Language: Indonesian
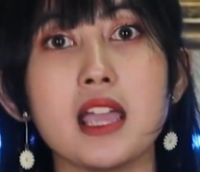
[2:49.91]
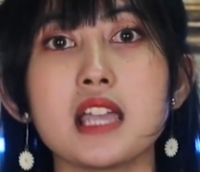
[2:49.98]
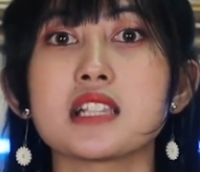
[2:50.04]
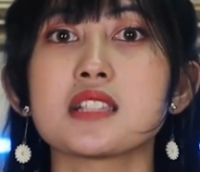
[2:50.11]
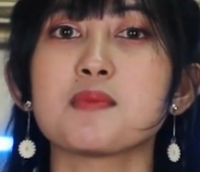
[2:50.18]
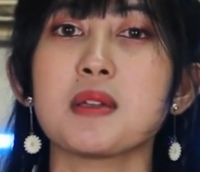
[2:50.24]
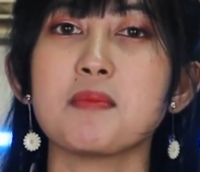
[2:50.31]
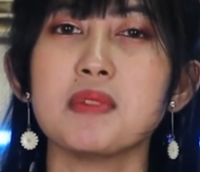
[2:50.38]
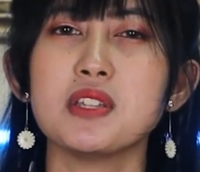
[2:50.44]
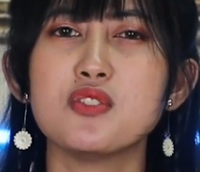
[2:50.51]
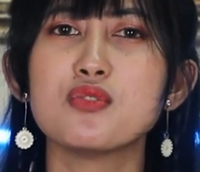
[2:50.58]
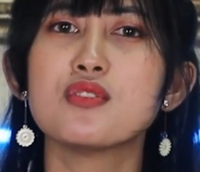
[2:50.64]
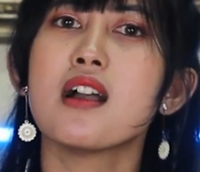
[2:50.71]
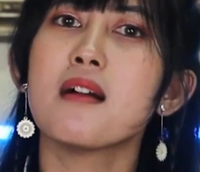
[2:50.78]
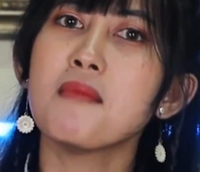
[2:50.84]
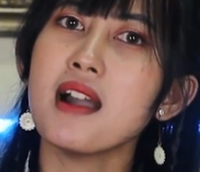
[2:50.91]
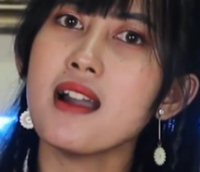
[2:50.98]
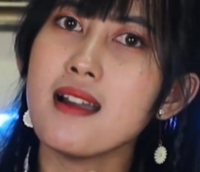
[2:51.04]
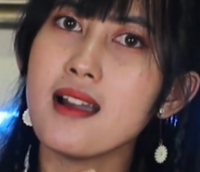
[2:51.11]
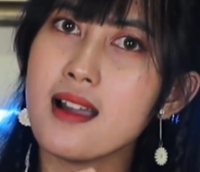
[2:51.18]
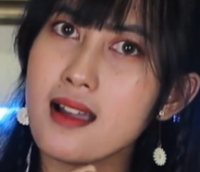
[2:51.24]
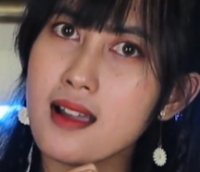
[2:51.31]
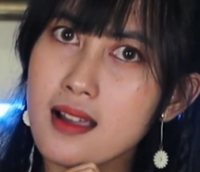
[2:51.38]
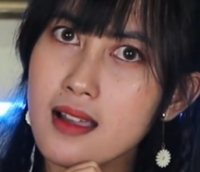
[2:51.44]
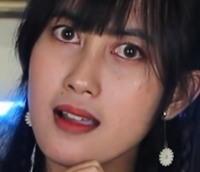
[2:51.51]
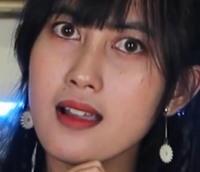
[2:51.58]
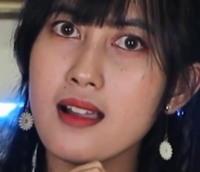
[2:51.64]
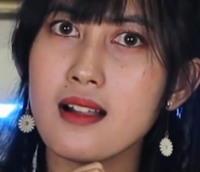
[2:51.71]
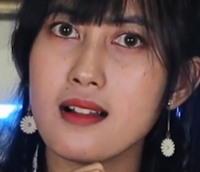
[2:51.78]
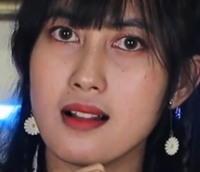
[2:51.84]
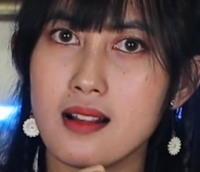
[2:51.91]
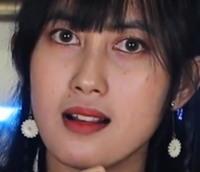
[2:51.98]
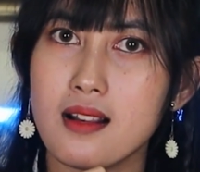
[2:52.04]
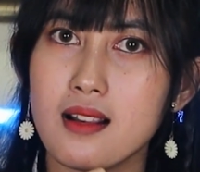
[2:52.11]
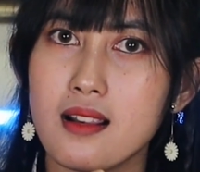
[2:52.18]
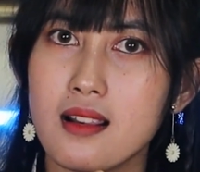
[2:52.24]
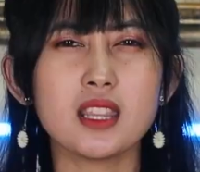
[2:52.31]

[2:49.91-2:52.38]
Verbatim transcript: SPP juga mahal.